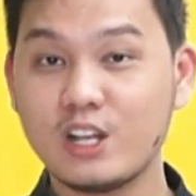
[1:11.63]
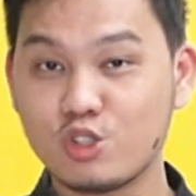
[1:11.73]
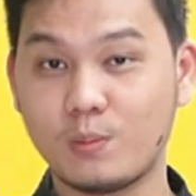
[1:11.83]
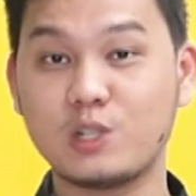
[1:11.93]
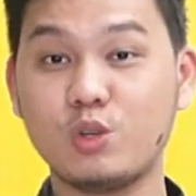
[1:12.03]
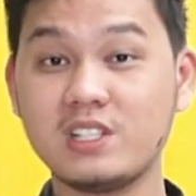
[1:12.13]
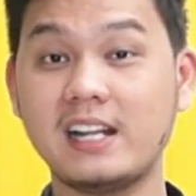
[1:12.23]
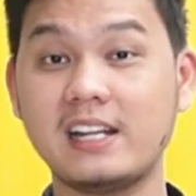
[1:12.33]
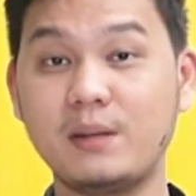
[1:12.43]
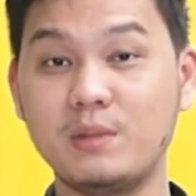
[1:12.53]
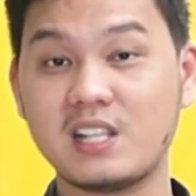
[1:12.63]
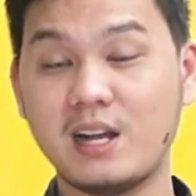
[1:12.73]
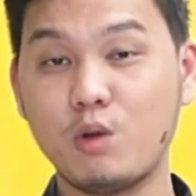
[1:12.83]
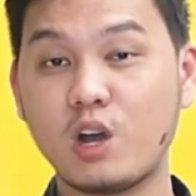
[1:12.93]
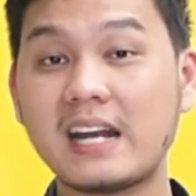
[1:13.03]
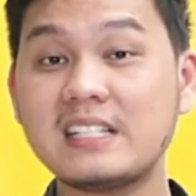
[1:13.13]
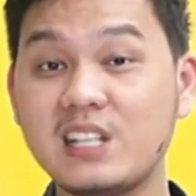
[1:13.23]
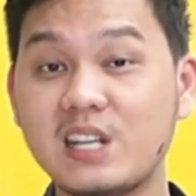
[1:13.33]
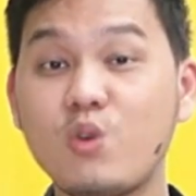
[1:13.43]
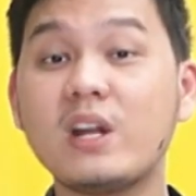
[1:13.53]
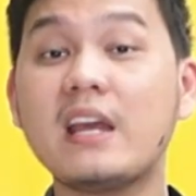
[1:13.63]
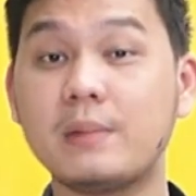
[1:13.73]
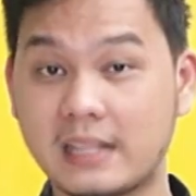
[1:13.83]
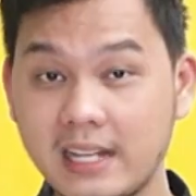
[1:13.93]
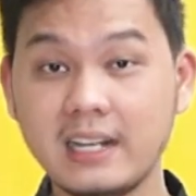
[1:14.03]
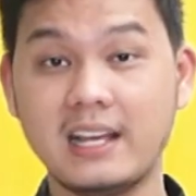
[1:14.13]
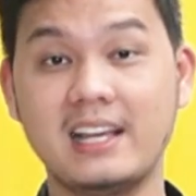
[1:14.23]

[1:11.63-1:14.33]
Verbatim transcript: Sobat Cuan sekalian bisa ngebongkar jeroan emiten